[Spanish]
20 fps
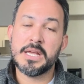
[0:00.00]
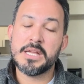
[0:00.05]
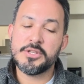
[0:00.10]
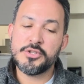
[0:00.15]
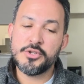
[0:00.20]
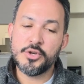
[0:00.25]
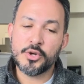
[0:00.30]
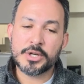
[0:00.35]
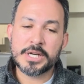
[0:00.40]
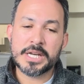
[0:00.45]

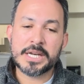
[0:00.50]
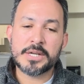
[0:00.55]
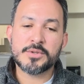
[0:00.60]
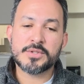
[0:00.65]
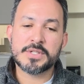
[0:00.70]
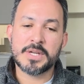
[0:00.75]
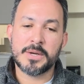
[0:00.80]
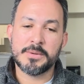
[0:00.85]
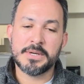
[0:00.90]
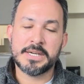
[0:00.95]
Yo creo
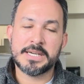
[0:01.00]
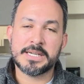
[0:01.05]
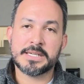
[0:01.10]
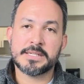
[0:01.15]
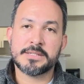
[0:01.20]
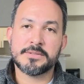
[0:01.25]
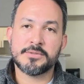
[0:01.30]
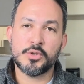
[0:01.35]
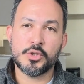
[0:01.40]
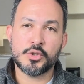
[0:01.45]

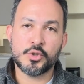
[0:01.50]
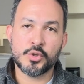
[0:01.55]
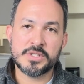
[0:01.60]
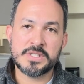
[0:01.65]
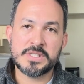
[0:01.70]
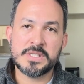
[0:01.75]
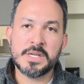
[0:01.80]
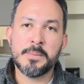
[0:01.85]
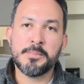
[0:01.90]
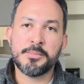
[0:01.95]
saber, no estoy
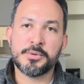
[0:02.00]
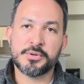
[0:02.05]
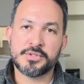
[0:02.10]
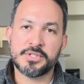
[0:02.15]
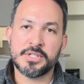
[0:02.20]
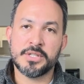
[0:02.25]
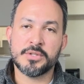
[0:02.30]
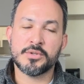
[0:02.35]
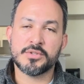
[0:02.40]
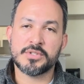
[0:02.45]

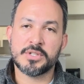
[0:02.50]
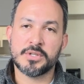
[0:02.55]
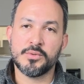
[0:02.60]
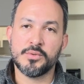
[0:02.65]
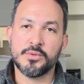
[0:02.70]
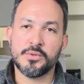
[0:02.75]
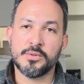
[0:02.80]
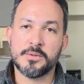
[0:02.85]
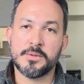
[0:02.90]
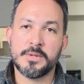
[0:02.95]
100%
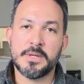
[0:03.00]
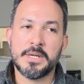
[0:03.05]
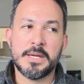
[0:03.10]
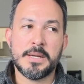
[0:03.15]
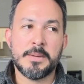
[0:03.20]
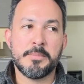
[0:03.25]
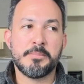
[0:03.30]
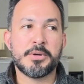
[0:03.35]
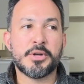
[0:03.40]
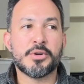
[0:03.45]
seguro,
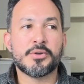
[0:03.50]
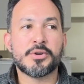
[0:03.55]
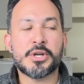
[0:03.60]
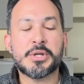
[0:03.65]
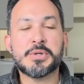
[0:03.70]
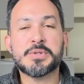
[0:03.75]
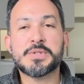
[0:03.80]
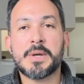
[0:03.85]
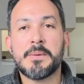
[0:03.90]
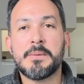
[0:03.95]
pero
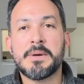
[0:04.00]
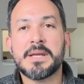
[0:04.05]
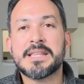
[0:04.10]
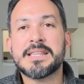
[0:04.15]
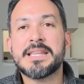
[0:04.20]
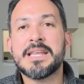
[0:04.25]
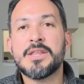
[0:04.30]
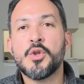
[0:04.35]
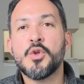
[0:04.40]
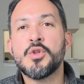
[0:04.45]
creo saber
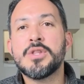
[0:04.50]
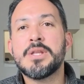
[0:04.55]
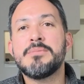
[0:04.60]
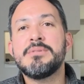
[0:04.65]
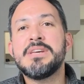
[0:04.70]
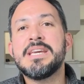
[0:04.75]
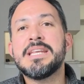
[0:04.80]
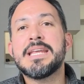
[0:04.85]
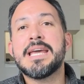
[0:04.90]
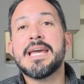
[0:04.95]
de dónde
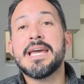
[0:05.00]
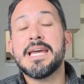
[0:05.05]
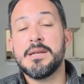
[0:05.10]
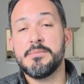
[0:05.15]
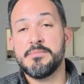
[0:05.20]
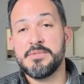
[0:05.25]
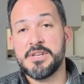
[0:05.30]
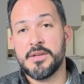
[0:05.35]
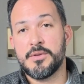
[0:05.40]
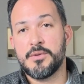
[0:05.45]
viene el
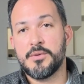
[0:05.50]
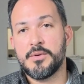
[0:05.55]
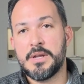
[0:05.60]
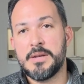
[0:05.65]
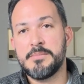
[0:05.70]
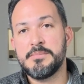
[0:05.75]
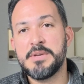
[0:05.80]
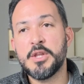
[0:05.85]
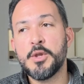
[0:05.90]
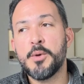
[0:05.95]
miedo.
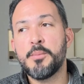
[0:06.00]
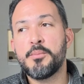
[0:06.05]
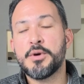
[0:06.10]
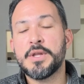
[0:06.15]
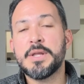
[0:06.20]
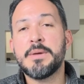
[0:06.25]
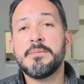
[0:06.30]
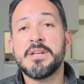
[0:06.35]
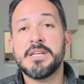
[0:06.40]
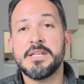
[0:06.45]
El miedo
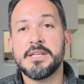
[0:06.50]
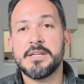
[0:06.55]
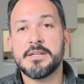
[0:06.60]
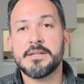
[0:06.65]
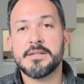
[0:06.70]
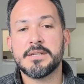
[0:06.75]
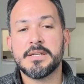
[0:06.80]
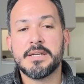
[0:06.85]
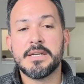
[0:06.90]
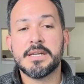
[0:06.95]
puede
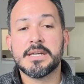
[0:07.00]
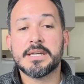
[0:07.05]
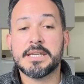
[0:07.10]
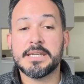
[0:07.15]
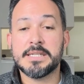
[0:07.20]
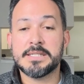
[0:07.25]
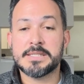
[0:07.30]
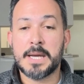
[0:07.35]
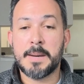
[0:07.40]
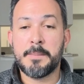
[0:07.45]
venir
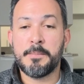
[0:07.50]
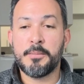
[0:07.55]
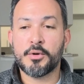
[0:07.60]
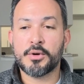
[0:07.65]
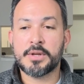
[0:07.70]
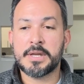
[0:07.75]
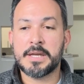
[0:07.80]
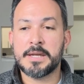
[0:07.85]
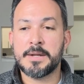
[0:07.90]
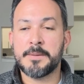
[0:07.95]
quizás
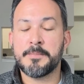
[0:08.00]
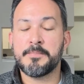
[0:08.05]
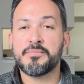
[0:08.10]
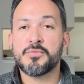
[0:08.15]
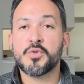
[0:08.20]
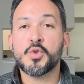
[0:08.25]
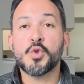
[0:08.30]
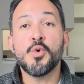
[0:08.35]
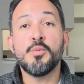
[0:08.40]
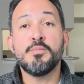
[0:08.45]
porque
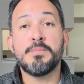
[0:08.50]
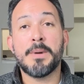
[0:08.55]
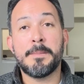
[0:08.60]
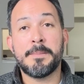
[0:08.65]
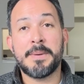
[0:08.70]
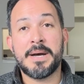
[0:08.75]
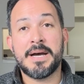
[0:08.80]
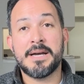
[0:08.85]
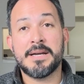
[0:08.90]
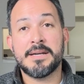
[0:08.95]
tu
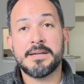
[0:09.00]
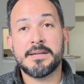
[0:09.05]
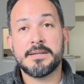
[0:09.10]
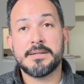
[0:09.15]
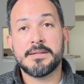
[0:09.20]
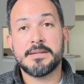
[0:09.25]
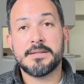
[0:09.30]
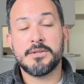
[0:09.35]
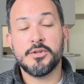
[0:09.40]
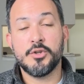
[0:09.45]
papá
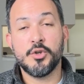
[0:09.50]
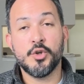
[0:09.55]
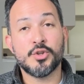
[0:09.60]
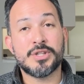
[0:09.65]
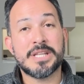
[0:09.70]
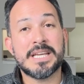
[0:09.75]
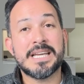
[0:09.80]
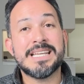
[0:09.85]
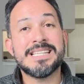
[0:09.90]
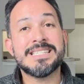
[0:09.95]
no
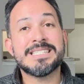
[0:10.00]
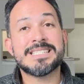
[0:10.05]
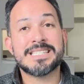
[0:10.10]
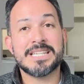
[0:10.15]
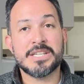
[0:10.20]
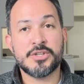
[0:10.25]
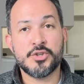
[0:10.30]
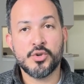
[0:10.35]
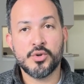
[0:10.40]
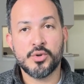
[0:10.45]
te
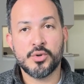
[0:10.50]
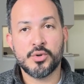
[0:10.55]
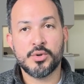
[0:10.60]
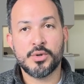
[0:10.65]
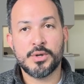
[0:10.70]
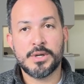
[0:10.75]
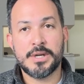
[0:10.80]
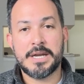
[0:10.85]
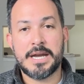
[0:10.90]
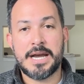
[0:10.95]

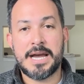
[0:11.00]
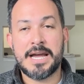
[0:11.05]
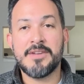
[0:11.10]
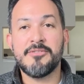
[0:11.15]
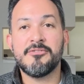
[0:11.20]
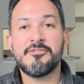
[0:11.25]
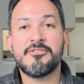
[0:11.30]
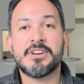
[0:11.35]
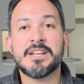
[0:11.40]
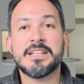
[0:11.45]
enseñó a
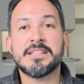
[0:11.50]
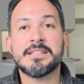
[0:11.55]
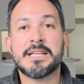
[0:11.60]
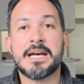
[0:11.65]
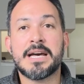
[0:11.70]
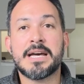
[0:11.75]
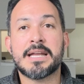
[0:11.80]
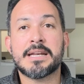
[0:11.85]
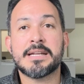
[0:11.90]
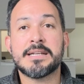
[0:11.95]

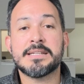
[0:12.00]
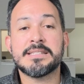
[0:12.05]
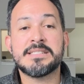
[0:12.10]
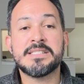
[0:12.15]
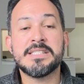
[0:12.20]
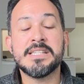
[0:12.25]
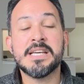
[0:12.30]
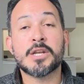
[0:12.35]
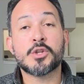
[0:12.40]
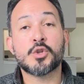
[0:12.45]
enfrentar
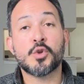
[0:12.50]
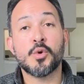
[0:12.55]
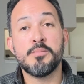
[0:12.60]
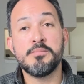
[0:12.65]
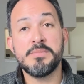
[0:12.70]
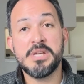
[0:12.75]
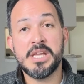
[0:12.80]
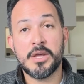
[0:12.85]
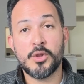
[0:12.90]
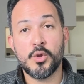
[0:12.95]
ciertos
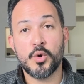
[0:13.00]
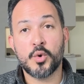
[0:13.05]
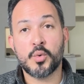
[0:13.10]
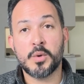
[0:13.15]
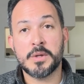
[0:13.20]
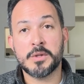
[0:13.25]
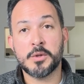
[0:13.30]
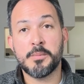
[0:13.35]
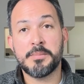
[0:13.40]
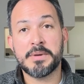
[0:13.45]
miedos
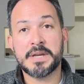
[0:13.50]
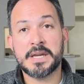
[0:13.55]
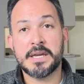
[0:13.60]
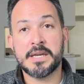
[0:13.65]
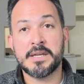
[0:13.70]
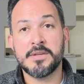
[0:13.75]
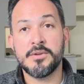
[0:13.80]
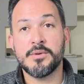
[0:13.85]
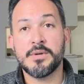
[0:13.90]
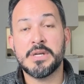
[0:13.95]
cuando
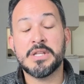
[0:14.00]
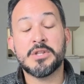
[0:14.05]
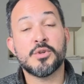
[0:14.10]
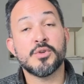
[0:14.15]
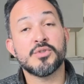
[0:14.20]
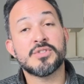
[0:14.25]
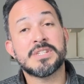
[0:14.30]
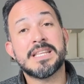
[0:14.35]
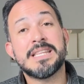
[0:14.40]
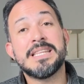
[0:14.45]
pequeño,
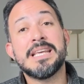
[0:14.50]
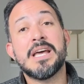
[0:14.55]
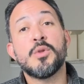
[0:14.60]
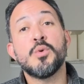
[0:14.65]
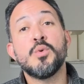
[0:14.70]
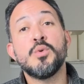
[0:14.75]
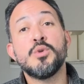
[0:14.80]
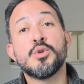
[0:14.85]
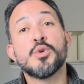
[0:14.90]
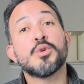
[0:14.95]
entonces de
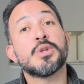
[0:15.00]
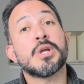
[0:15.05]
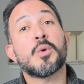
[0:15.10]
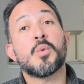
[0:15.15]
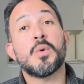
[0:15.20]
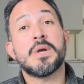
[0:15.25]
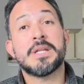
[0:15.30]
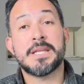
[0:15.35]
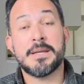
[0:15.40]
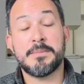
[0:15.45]
adulto te
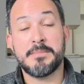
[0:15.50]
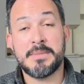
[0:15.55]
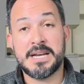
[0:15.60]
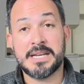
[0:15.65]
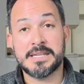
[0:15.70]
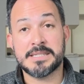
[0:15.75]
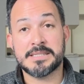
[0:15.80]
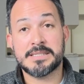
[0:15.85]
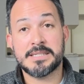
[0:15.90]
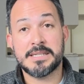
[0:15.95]
cuesta
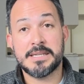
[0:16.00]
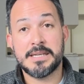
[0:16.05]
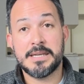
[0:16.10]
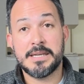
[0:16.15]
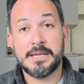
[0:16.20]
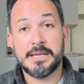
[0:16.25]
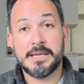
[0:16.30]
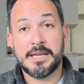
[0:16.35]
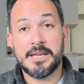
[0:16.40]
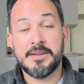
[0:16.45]
más
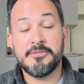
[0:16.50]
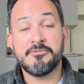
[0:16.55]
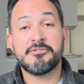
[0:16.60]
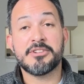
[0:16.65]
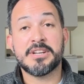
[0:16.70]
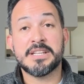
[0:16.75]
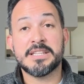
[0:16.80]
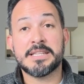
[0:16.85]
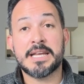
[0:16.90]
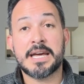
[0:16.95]

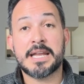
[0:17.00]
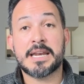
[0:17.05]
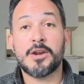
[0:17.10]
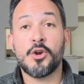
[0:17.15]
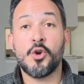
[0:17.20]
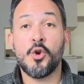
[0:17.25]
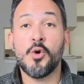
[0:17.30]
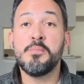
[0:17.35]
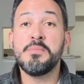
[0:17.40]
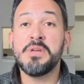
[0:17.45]
enfrentar
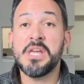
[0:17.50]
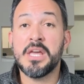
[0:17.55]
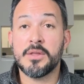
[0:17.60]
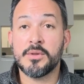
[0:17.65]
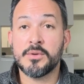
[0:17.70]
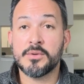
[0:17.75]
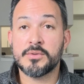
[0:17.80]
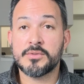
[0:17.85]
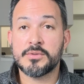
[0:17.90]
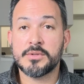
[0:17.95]
los
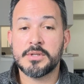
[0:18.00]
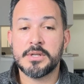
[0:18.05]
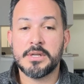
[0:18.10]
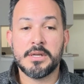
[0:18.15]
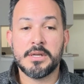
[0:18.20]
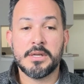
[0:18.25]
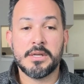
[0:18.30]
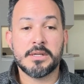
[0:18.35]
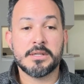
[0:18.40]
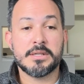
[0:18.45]
miedos
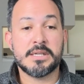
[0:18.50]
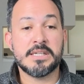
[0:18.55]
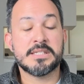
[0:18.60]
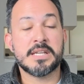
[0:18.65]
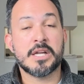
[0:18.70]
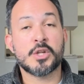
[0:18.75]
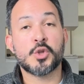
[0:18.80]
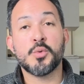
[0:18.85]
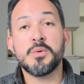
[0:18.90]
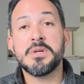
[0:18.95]

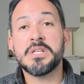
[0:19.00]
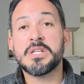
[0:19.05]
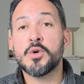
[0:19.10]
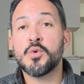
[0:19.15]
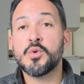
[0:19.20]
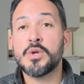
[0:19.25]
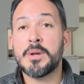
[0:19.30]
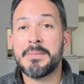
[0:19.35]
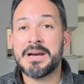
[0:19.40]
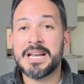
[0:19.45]
Quizás tuviste
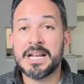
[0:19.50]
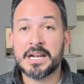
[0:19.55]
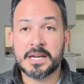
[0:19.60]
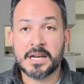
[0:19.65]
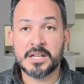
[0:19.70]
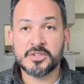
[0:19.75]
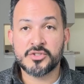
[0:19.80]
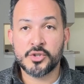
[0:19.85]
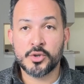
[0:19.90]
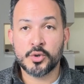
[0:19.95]
una mala
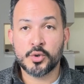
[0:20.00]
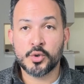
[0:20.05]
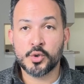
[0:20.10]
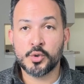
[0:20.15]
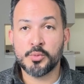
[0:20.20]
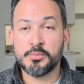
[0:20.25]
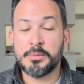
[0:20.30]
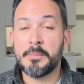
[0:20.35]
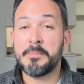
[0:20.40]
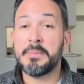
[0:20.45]
relación con
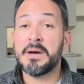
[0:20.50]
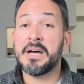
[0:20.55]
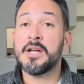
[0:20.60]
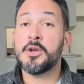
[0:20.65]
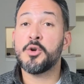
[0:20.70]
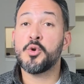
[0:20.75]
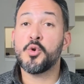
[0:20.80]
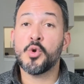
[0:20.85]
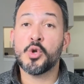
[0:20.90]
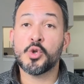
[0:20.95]
tu
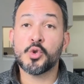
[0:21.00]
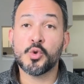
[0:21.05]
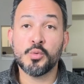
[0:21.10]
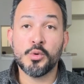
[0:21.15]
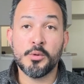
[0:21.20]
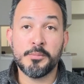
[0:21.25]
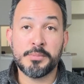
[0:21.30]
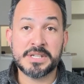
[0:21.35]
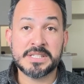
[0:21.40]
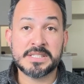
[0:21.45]
papá, no
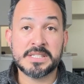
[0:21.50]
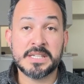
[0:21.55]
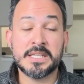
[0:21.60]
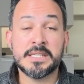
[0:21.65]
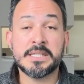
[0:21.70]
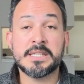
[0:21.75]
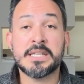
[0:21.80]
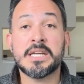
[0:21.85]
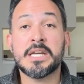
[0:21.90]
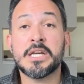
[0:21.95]
estuvo
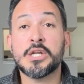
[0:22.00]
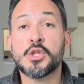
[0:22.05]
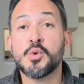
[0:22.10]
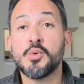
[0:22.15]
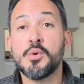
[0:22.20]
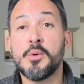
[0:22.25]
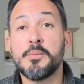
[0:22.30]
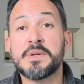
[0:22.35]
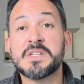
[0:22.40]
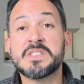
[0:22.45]
presente,
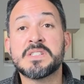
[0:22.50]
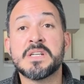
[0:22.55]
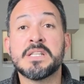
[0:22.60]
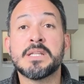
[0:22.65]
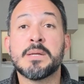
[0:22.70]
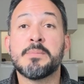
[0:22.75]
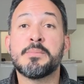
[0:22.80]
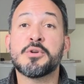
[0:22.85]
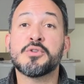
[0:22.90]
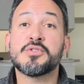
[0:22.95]
estuvo
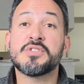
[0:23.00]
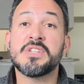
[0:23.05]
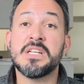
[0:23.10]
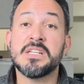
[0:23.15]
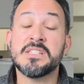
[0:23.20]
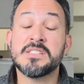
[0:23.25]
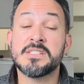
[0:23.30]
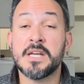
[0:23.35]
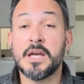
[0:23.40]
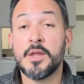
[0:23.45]
presente pero
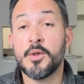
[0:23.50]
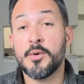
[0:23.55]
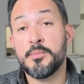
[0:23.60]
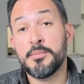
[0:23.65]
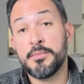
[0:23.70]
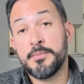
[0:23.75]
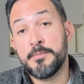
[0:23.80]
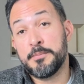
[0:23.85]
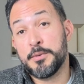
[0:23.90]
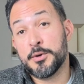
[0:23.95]
silenciado
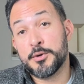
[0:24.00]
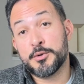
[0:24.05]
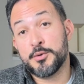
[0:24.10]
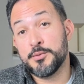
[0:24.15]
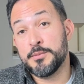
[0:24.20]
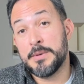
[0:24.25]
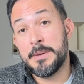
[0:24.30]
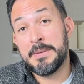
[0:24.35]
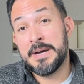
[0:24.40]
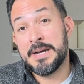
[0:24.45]
por tu
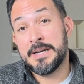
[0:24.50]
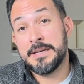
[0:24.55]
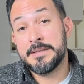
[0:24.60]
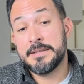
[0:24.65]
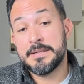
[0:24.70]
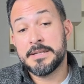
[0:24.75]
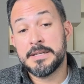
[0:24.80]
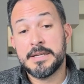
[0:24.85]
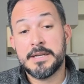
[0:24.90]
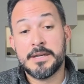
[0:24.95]
mamá
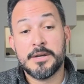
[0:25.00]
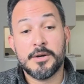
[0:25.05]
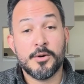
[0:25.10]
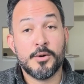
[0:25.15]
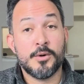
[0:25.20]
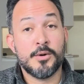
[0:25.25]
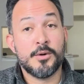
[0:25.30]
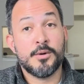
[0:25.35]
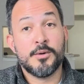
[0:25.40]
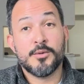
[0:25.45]

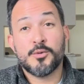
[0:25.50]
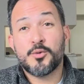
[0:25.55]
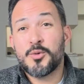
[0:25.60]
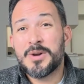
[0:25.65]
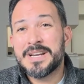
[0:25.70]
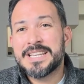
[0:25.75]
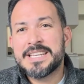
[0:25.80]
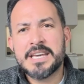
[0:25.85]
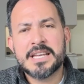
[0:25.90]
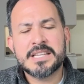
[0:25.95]
o
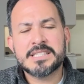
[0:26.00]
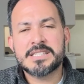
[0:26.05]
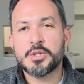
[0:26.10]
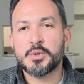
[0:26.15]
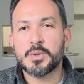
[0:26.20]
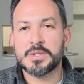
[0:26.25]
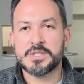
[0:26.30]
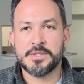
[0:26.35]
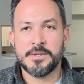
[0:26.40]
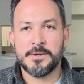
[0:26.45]
cualquier
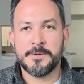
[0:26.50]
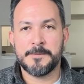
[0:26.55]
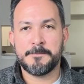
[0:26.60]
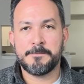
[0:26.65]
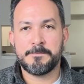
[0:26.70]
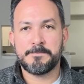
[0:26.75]
situación.